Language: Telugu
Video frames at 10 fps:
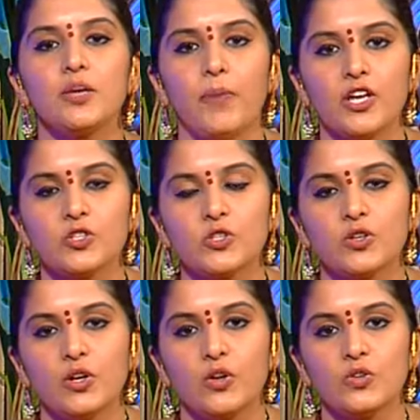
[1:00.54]

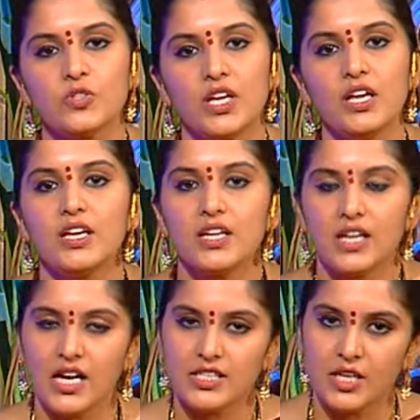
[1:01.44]
పరిస్థితుల నుంచి
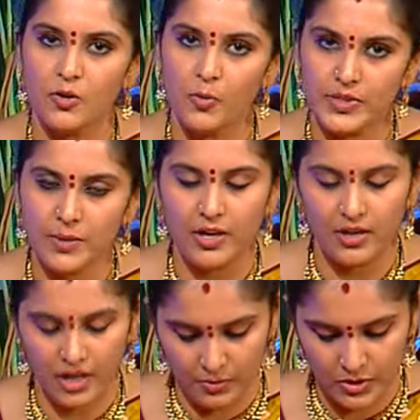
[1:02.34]
కాస్త ఉపశమనం
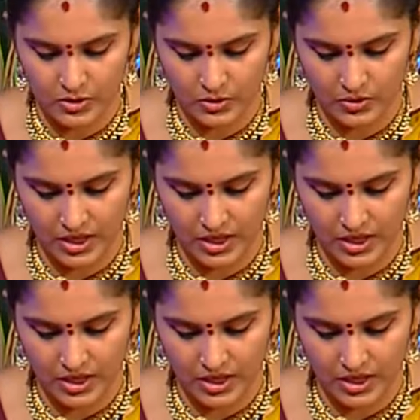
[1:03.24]
లభిస్తుంది